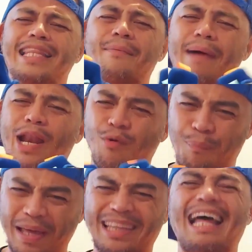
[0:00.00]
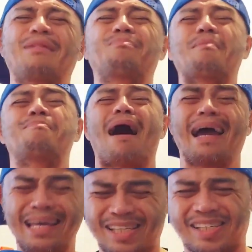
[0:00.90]
na malupit at
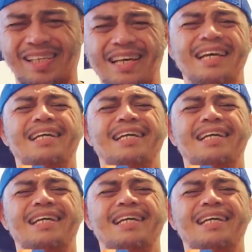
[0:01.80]
mabangis